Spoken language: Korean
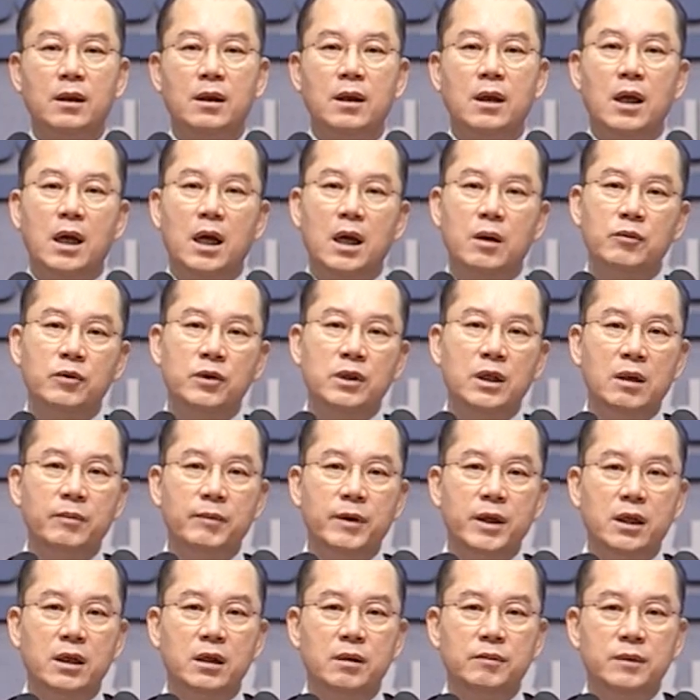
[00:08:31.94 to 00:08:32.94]
아무
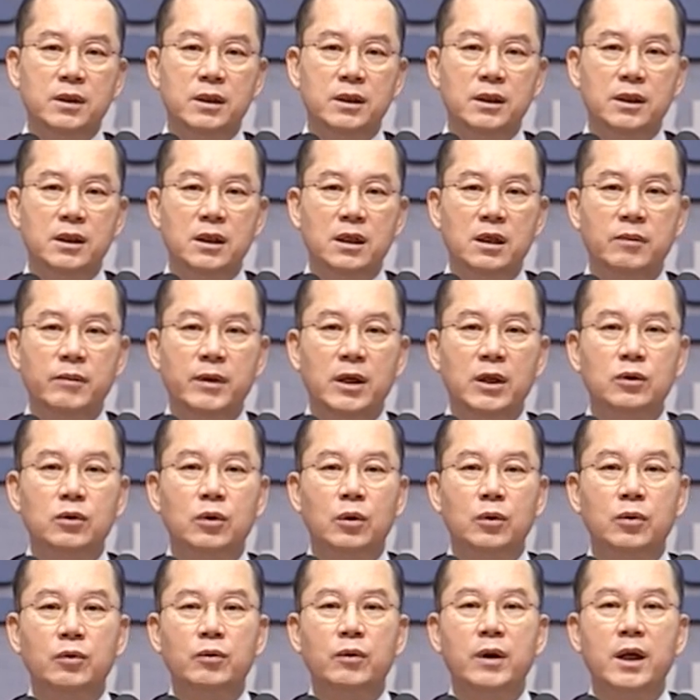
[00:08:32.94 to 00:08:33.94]
열매가 없는 기업에
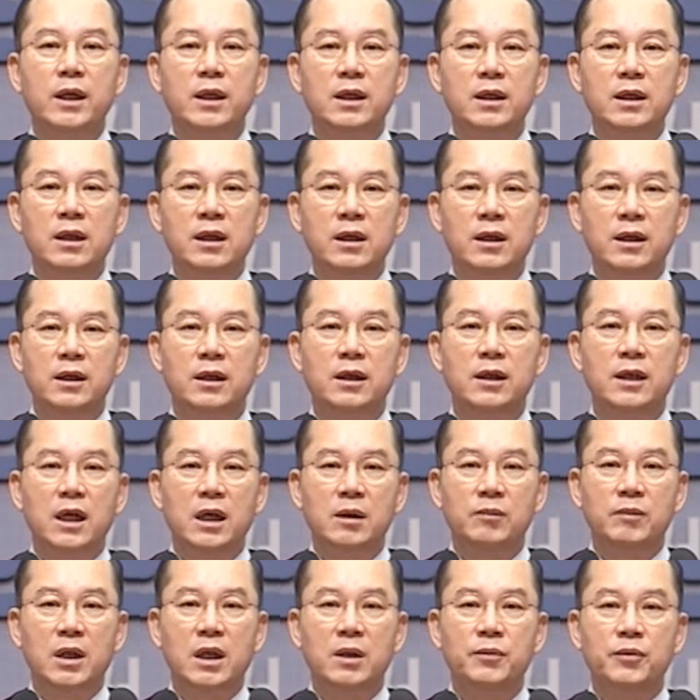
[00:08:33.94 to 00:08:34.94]
돈과 인력을
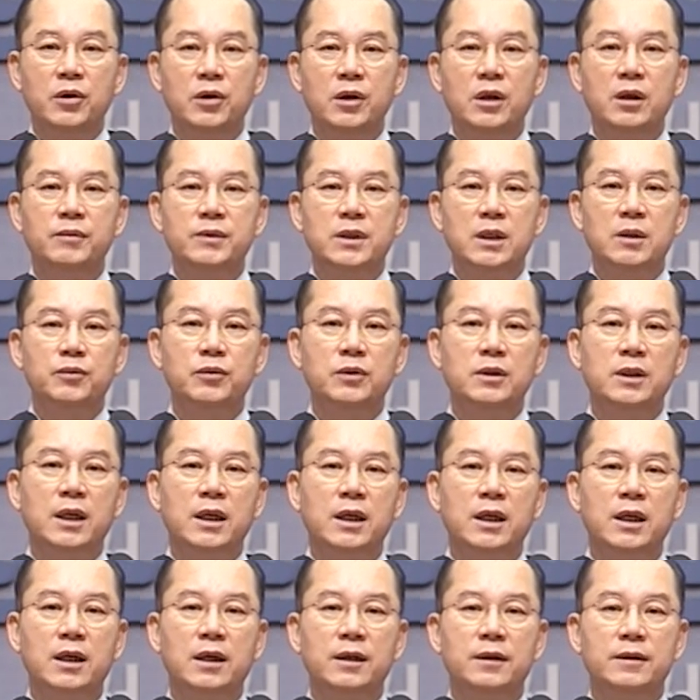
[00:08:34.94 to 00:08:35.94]
낭비할 필요가 없을 뿐
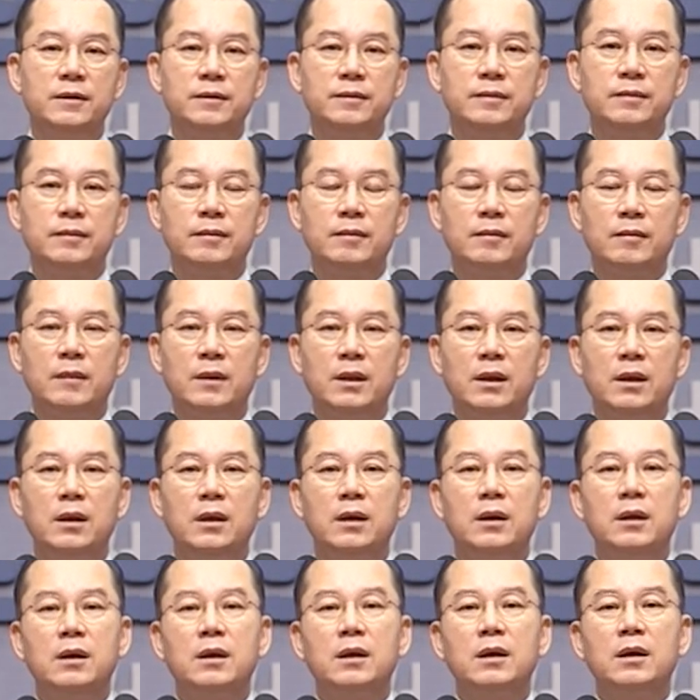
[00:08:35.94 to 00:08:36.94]
아니라
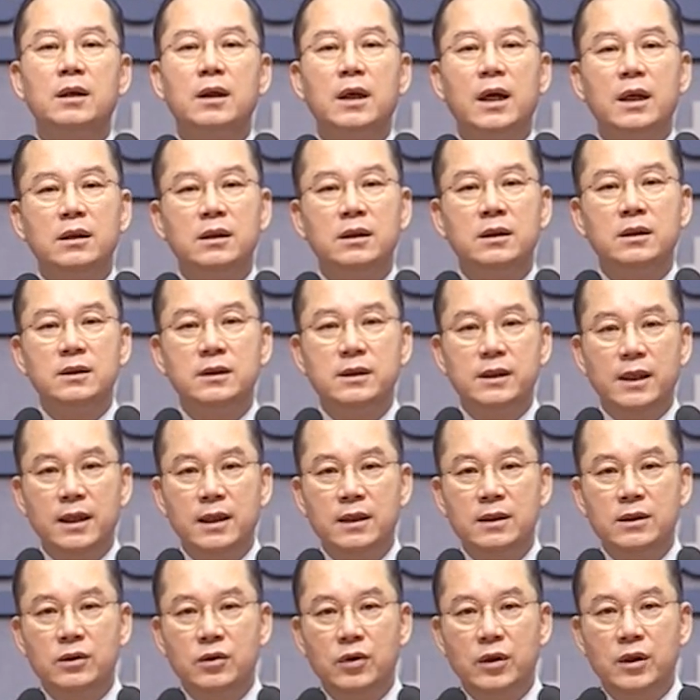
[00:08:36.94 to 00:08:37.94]
같은
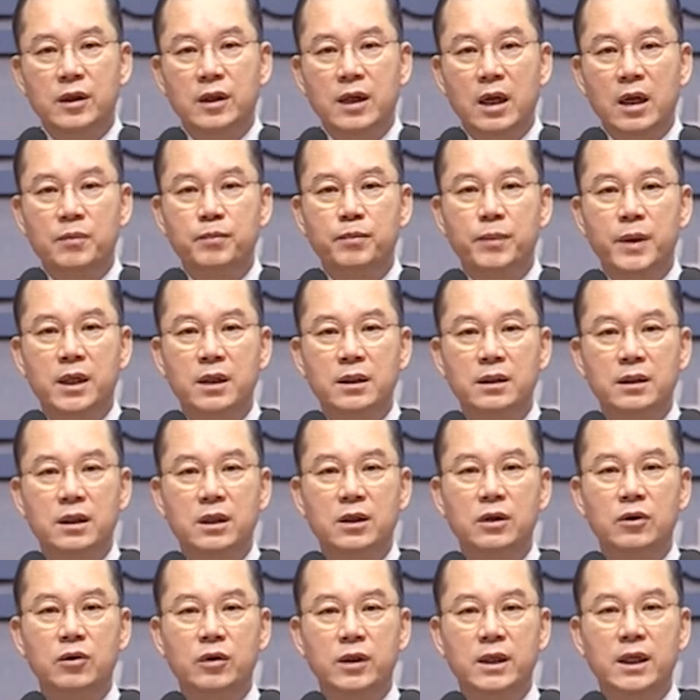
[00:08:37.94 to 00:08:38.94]
체인스토어의 간판을
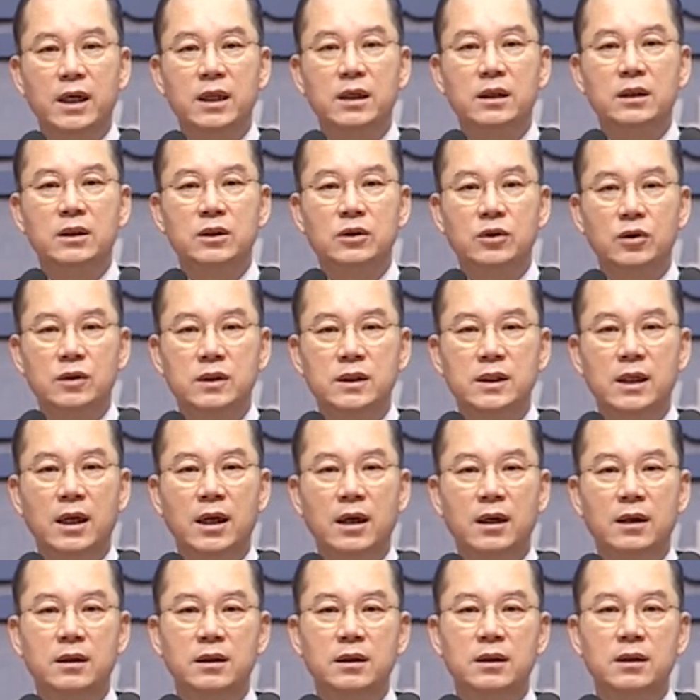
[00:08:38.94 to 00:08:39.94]
걸어놓게 하는
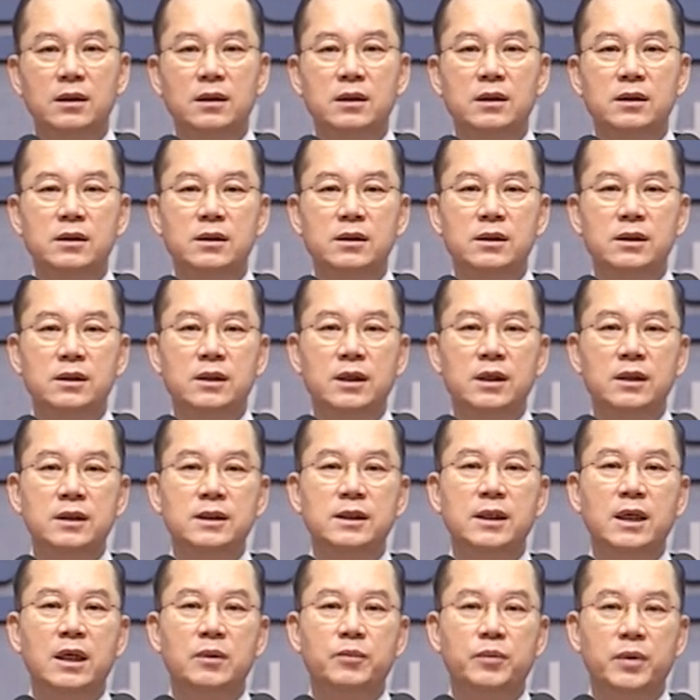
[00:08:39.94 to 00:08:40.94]
것조차 그
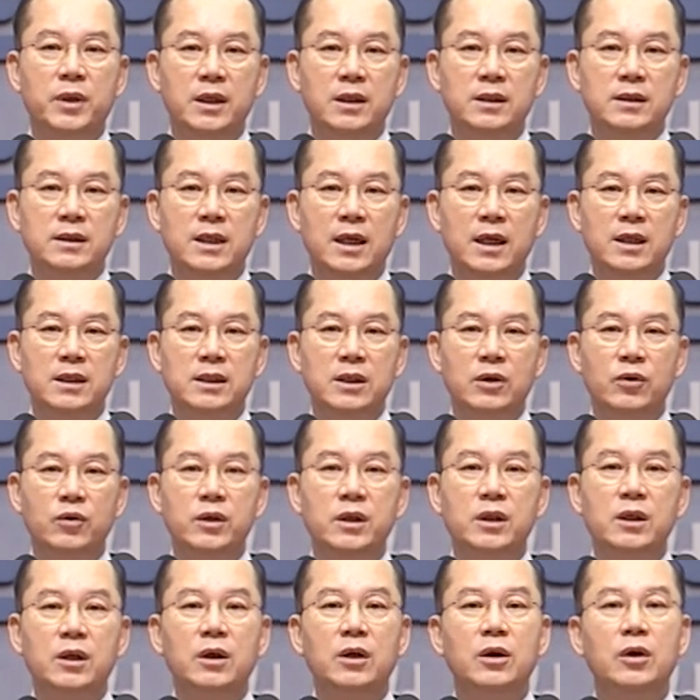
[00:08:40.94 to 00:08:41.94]
전체 프랜차이즈에
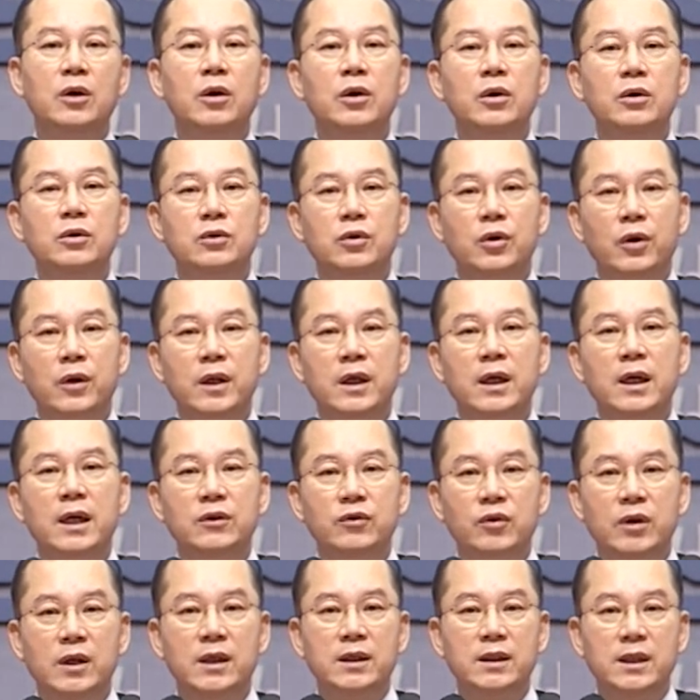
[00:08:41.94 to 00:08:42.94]
오히려 손해가
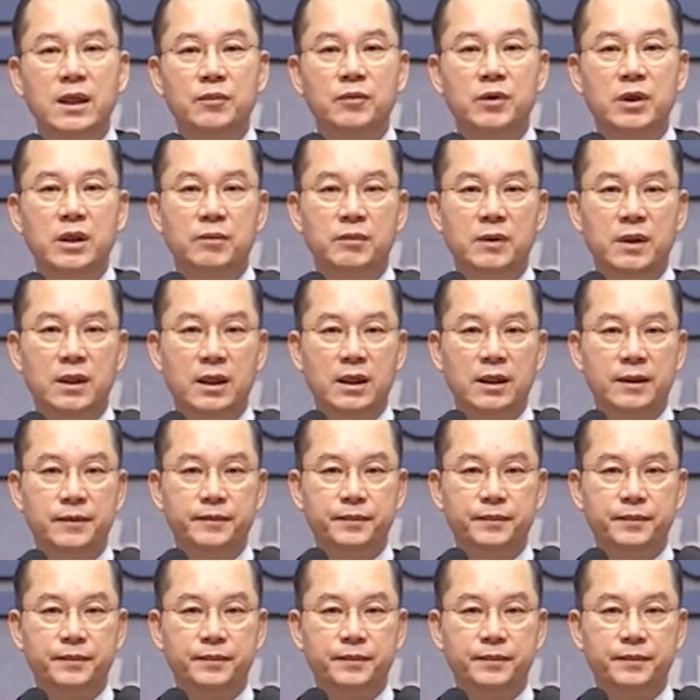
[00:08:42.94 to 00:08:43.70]
되기 때문입니다.